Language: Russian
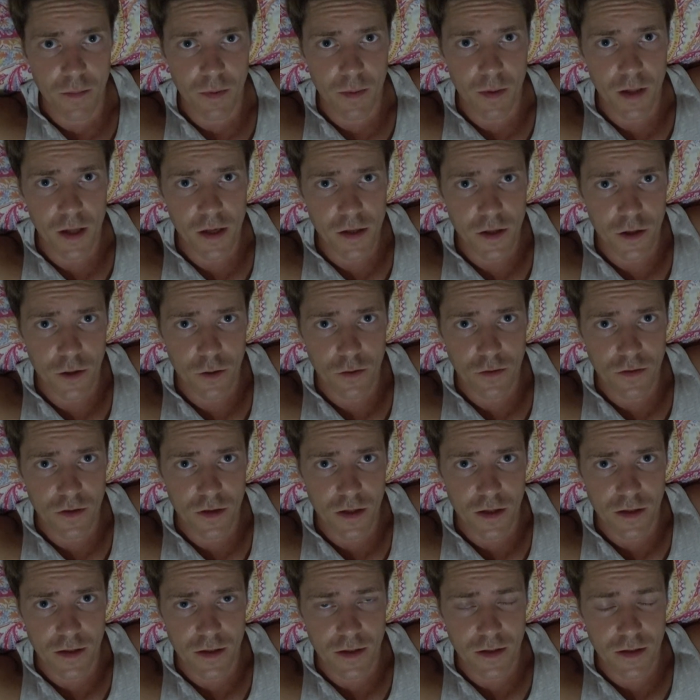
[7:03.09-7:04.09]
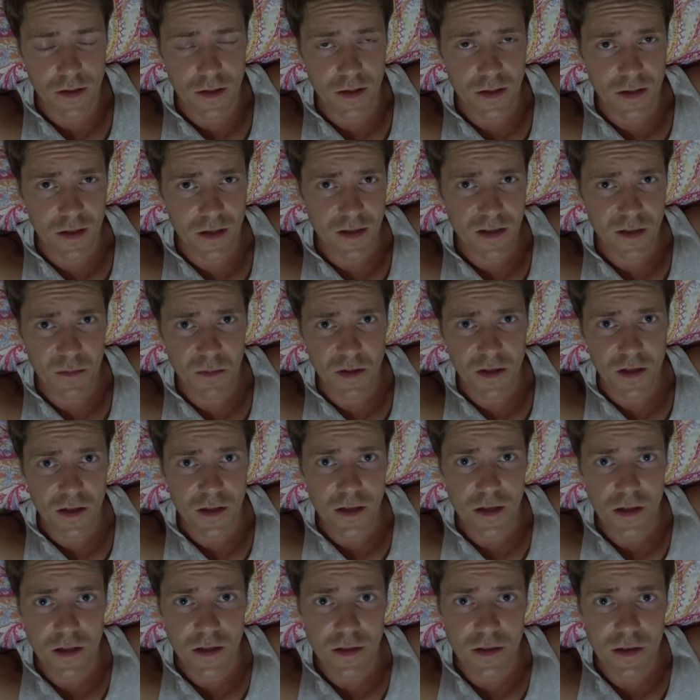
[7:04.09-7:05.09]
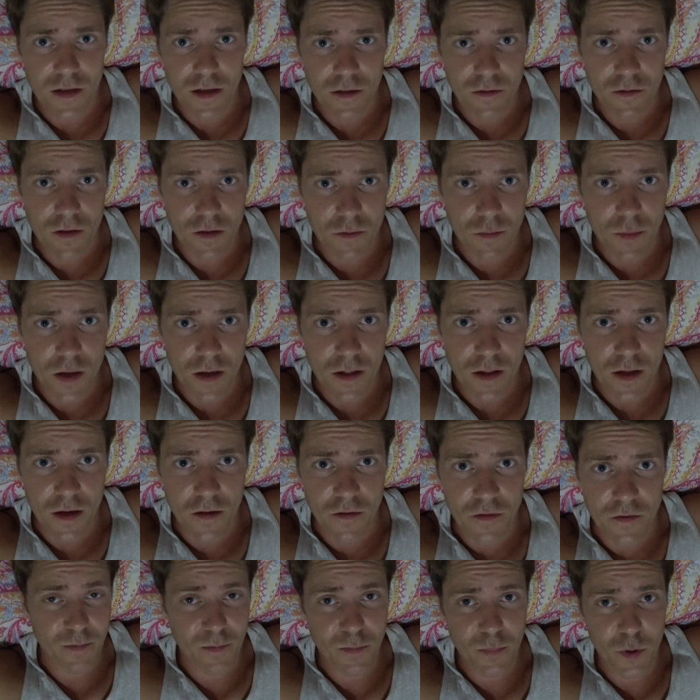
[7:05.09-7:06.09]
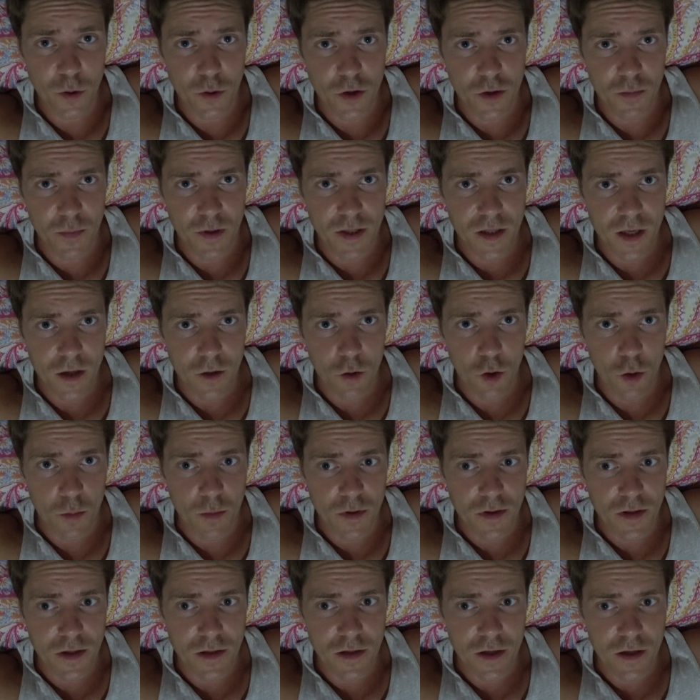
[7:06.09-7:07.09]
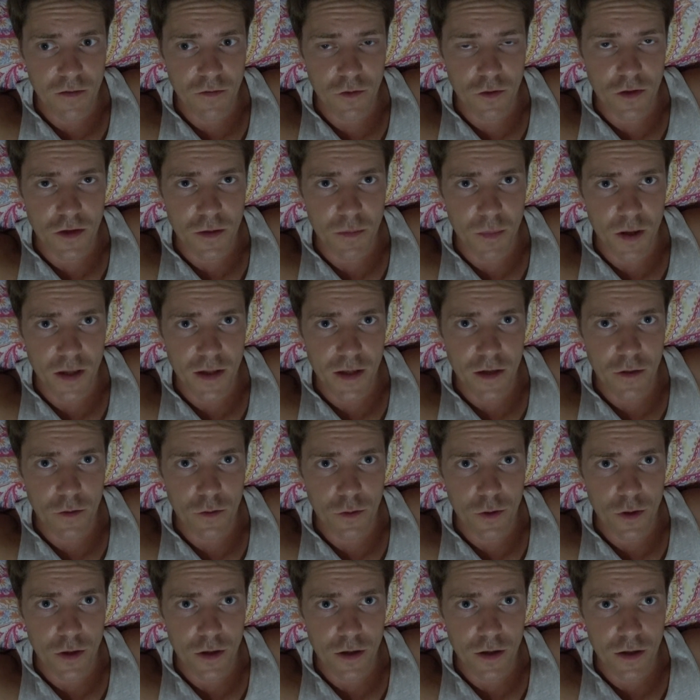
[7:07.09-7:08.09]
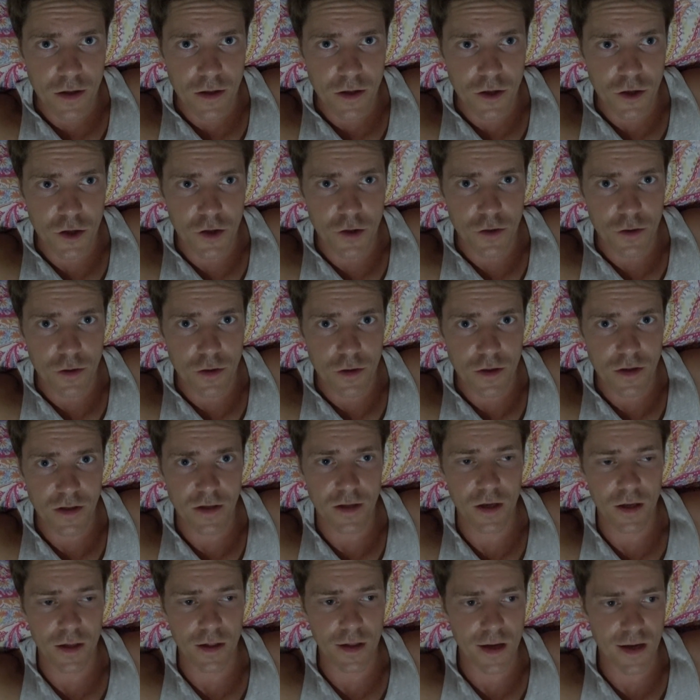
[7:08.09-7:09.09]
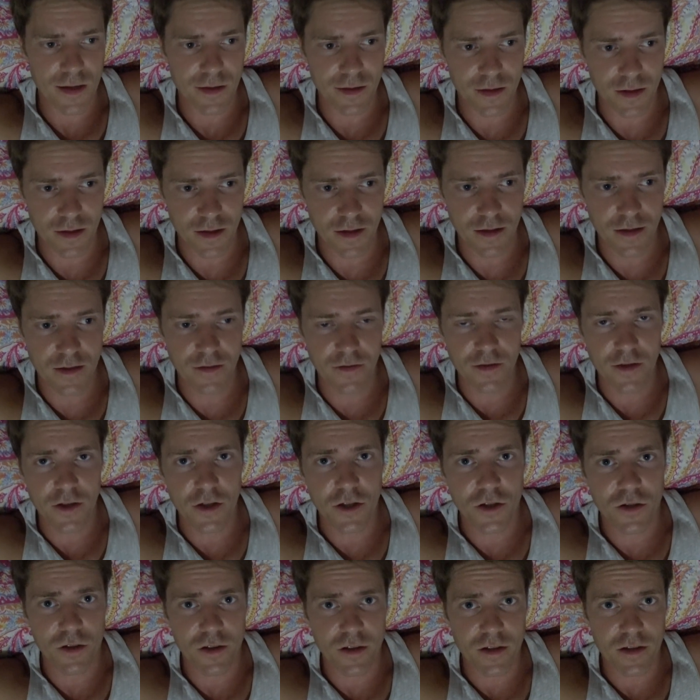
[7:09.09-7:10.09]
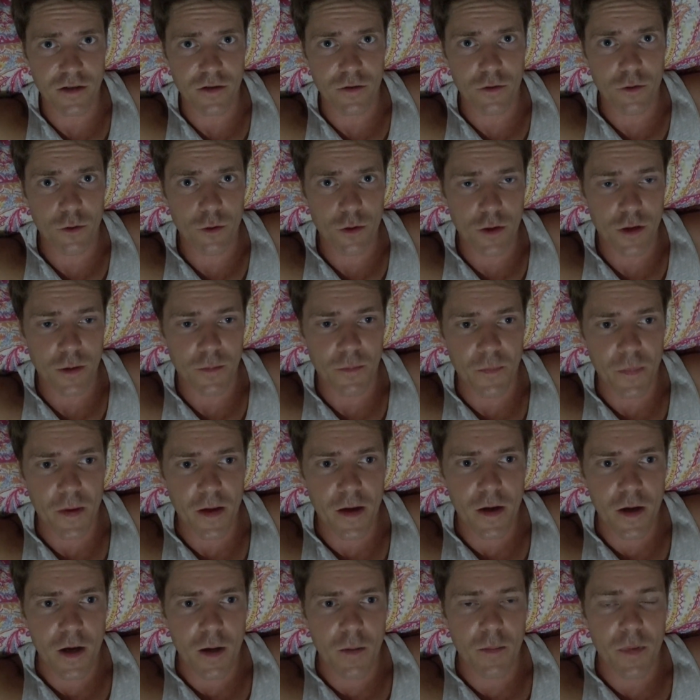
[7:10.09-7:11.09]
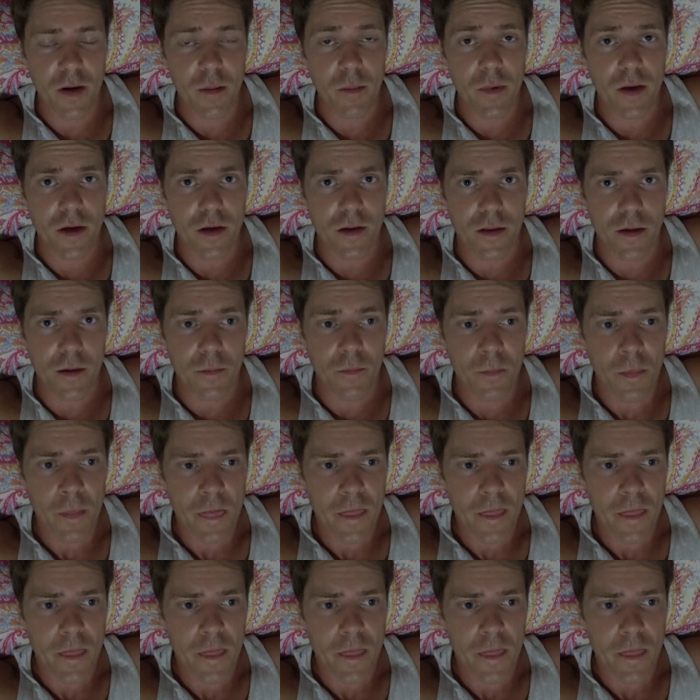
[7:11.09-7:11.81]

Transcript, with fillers: Планирую встретиться со Стасом с канала Travel My Life. Просто познакомиться давно, смотрю их еще с Таиланда с 2014 года примерно.